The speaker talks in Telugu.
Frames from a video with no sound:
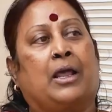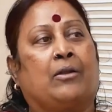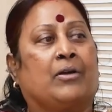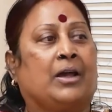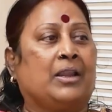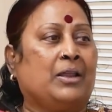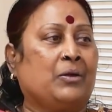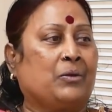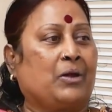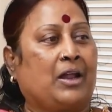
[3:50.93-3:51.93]
కలవగానే
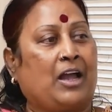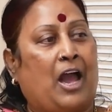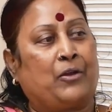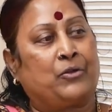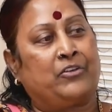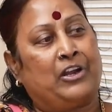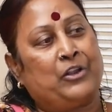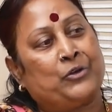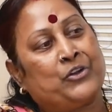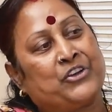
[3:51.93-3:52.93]
ఇంకా ఆ రోజు
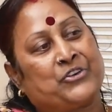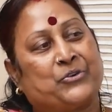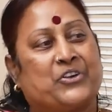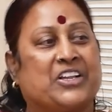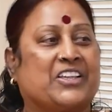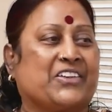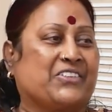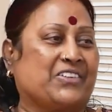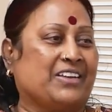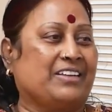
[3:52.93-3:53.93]
వెళ్ళిన రోజు షూటింగ్
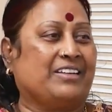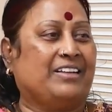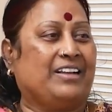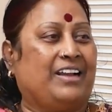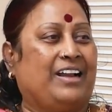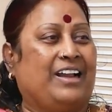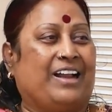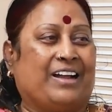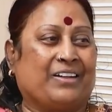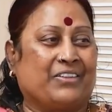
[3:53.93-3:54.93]
చేశారు
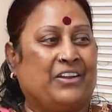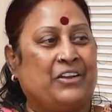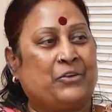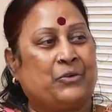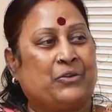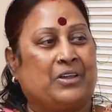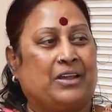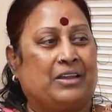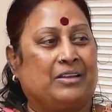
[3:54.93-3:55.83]
వెళ్ళిన రోజే